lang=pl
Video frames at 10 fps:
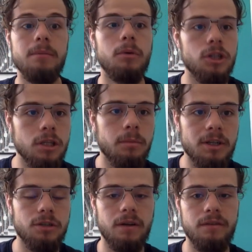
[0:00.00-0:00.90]
może nie
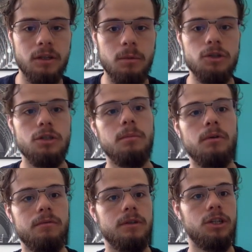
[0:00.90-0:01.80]
zobaczyć twojej wiadomości,
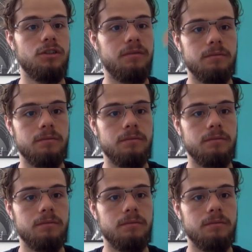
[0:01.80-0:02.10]
bo gdzieś